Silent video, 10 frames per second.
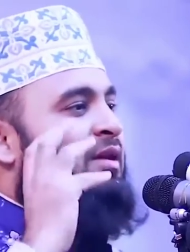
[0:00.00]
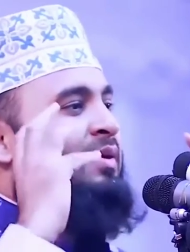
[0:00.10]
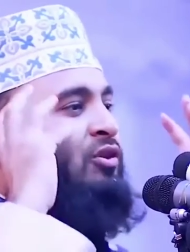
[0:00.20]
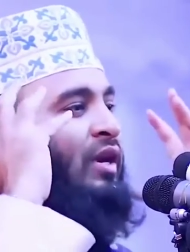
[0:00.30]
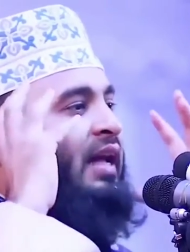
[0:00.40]

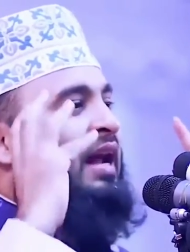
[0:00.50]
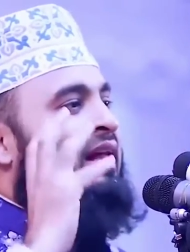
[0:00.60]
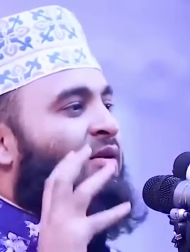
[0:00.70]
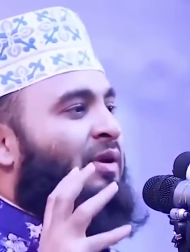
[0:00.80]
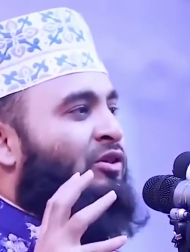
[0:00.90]
নাকের ভেতরে
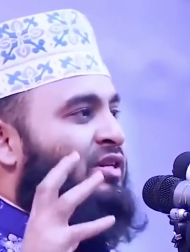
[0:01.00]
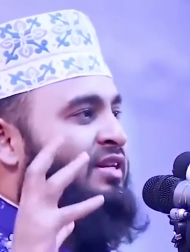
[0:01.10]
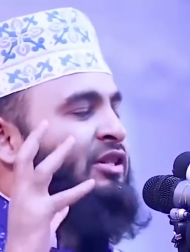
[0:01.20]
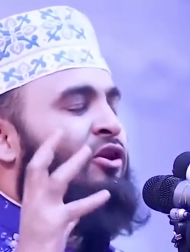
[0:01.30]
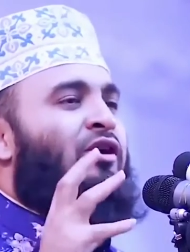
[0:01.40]
কানের
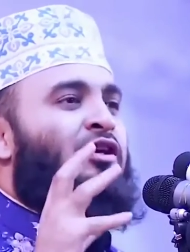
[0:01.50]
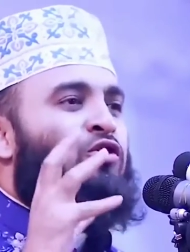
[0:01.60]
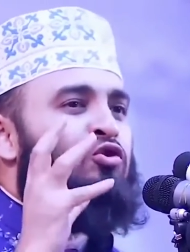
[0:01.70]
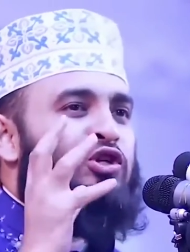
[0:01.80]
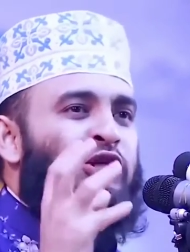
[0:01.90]
ভেতরে যে
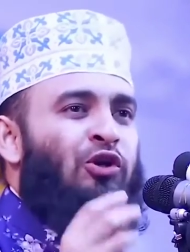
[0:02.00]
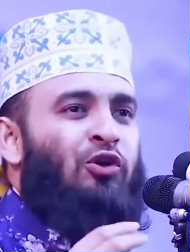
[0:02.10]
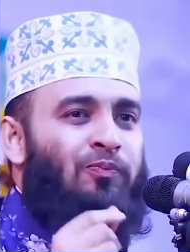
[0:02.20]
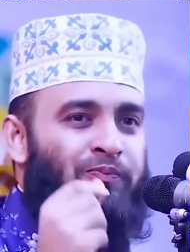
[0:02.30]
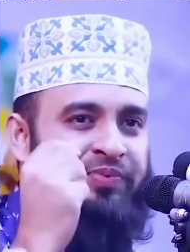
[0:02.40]
ধরনের দূষিত